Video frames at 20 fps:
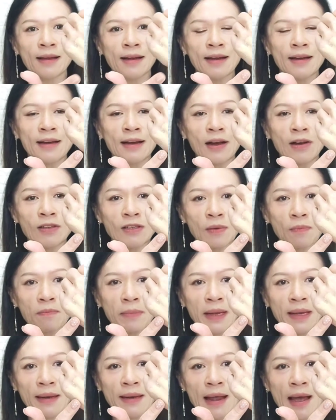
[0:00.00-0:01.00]
คือเขาจะ
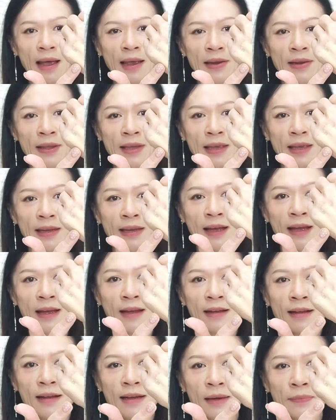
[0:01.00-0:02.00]
ปิดได้ดีนะคะ
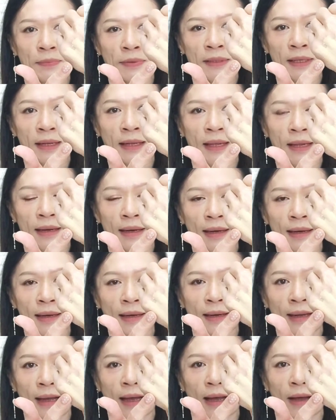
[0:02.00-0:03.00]
เกือบสนิทเลย
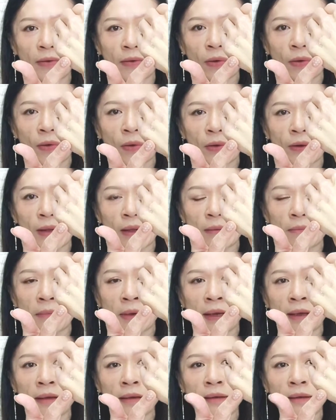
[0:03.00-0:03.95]
นะคะทุกคนเห็นไหม